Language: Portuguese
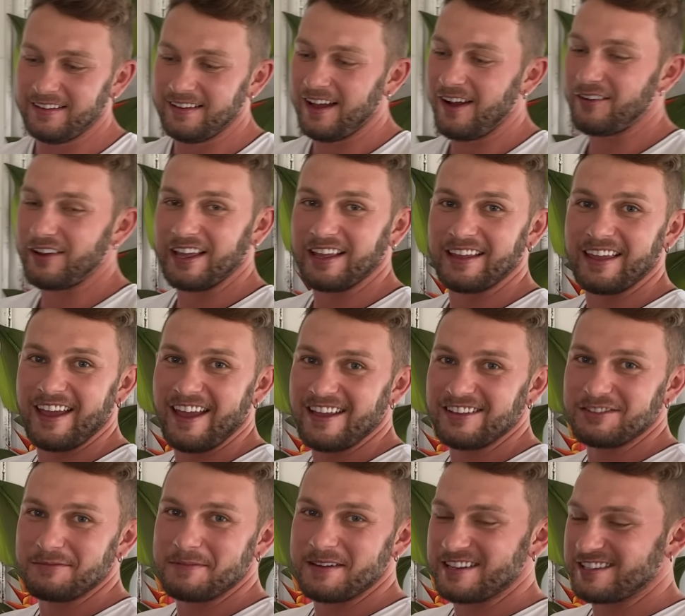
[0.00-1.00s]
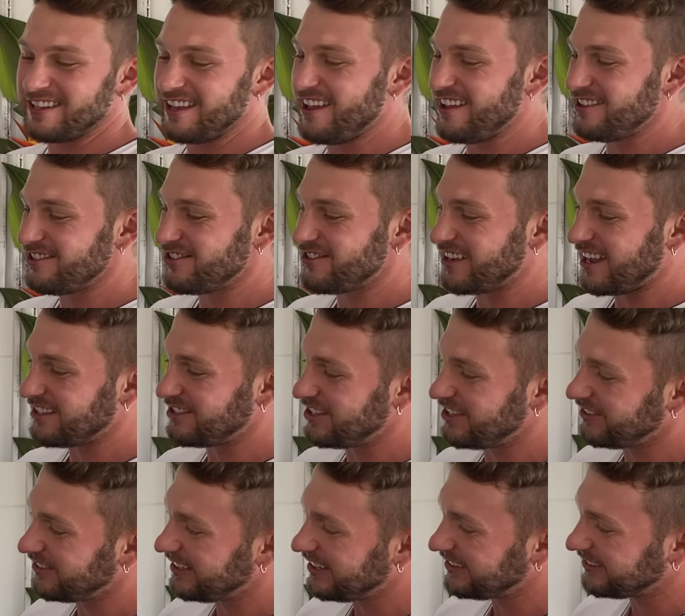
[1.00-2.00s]
Alguém Gente, quer de presente um
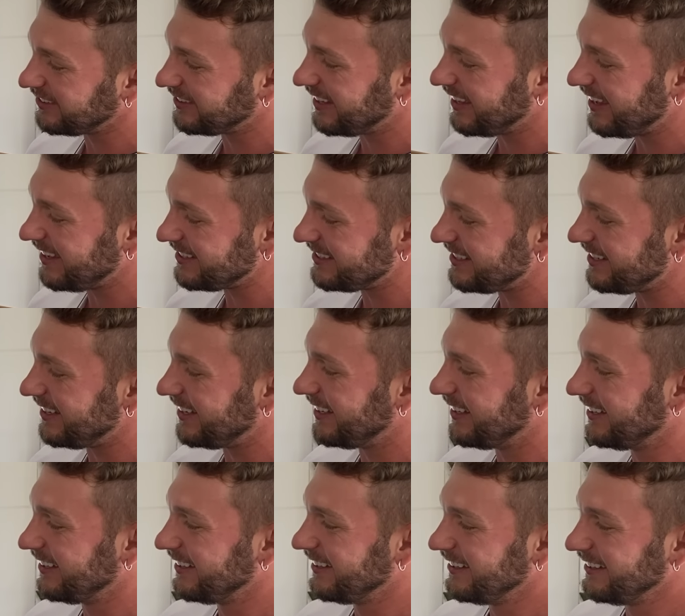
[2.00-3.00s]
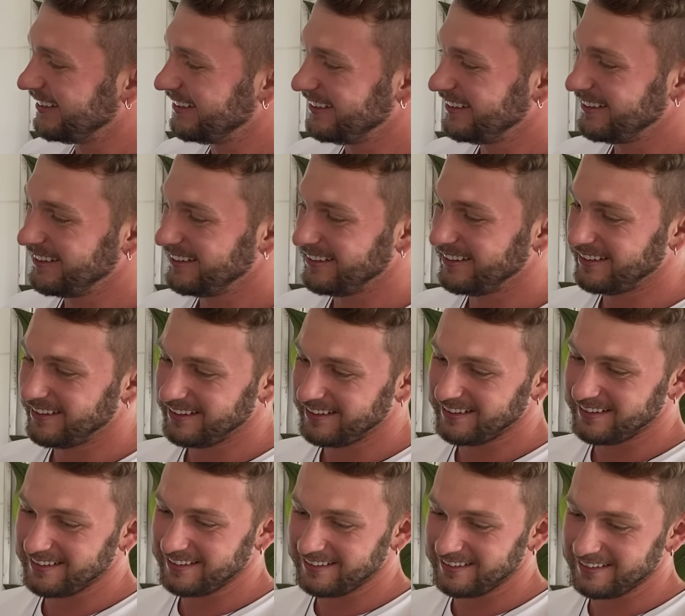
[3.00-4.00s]
gatinho Alguém, alguém nessa
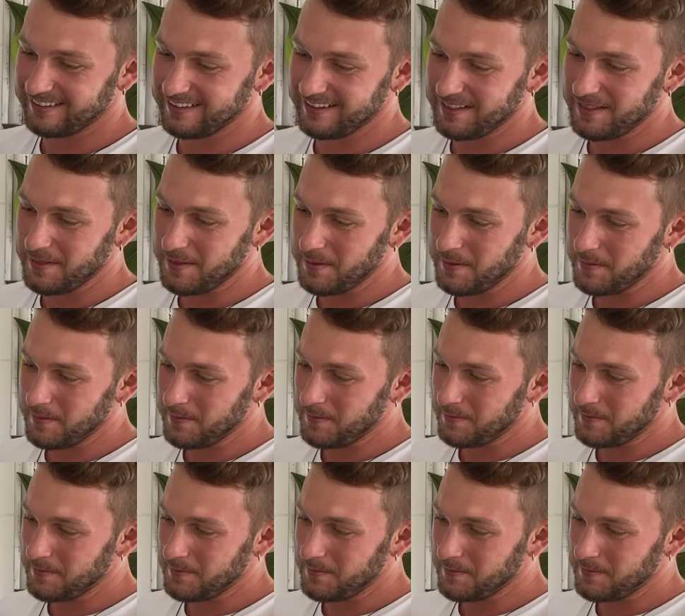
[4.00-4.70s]
casa, quem será, tá